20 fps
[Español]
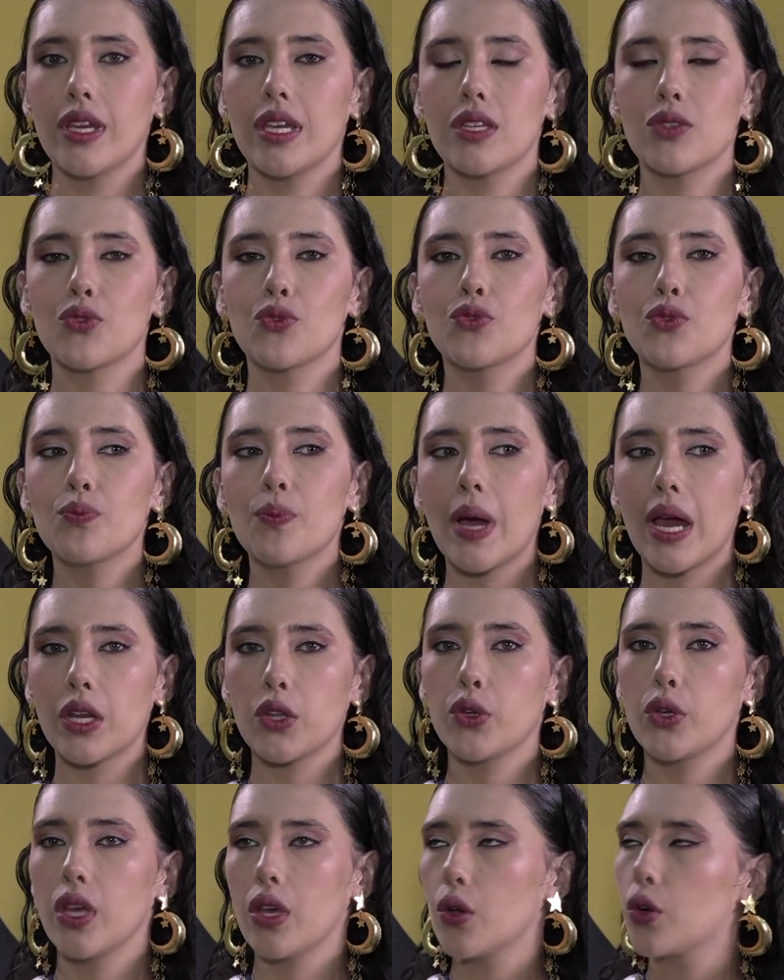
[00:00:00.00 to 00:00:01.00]
Es un
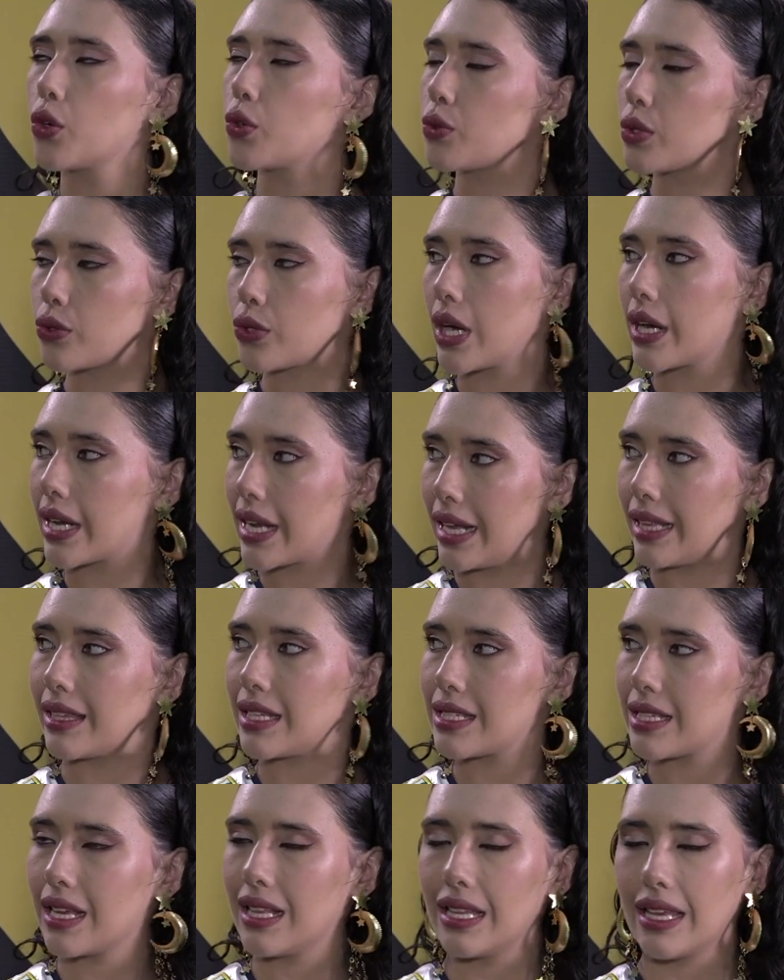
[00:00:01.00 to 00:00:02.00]
barrio que dejó nuestro
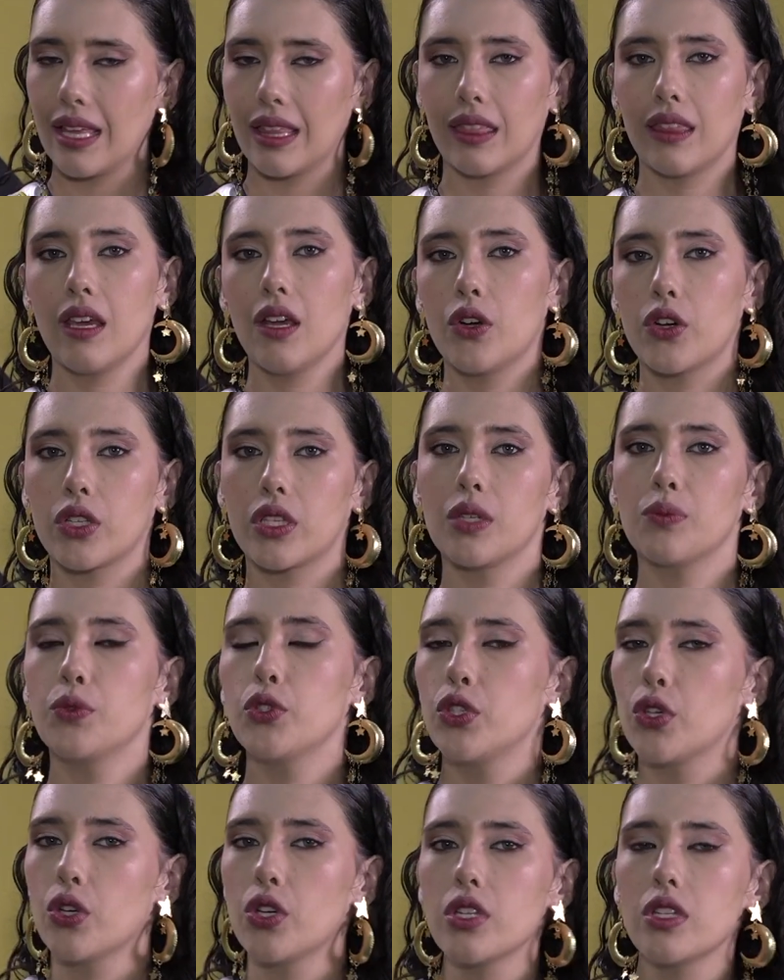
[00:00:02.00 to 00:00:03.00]
alcalde saliente, Gorky
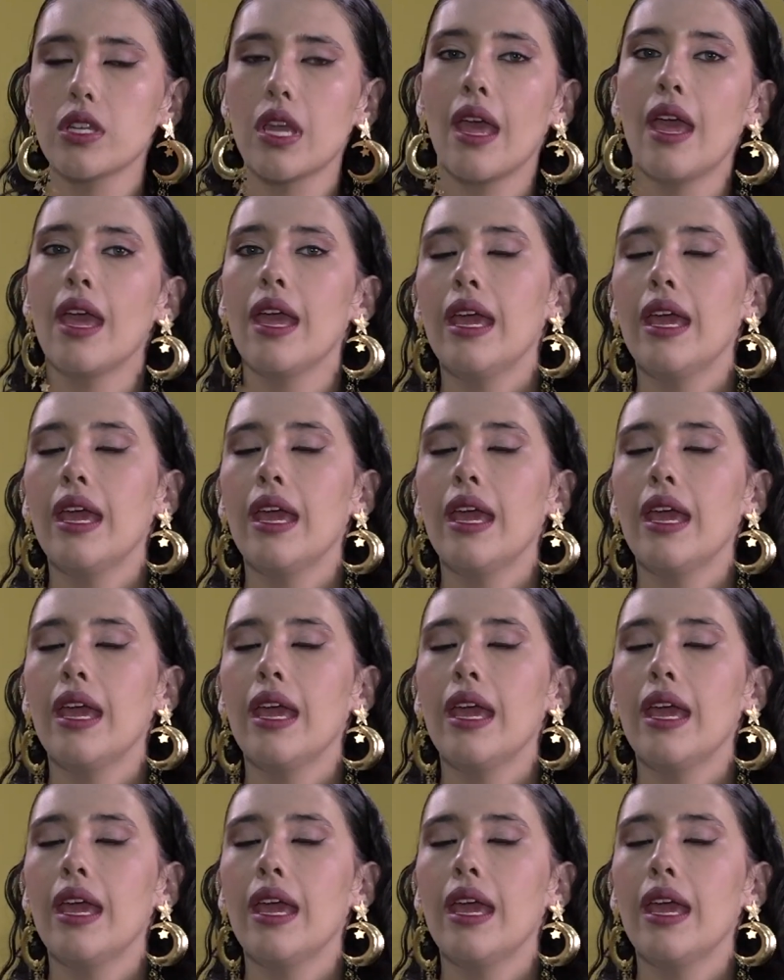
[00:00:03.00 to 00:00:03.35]
Muñoz,